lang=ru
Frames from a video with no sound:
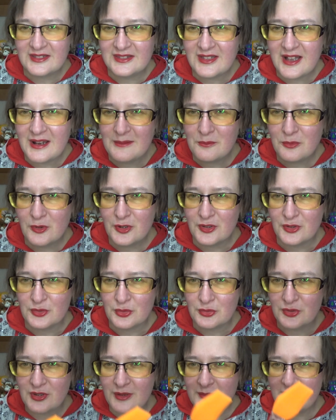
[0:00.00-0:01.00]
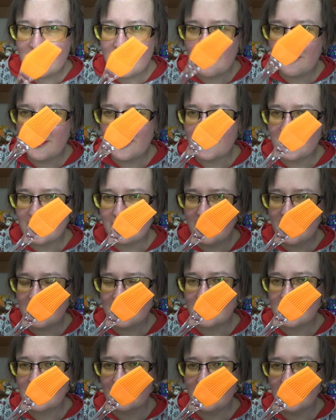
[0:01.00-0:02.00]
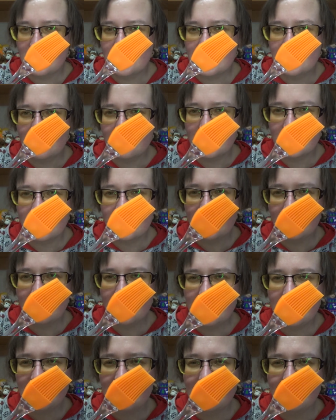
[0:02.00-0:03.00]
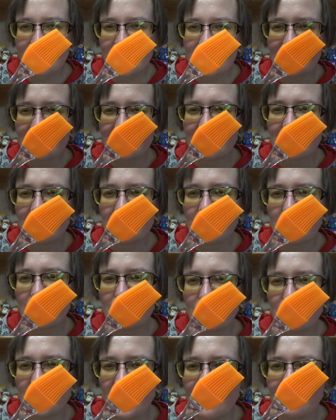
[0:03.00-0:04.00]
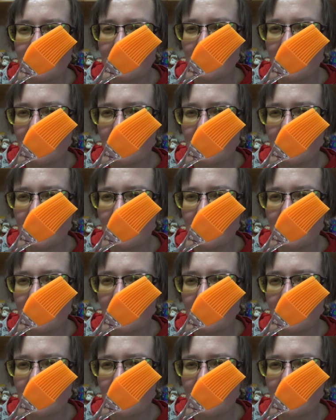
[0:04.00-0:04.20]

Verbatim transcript: лампу. Она тут на меня, блин, светит, светит, светит, светит, светит. Да.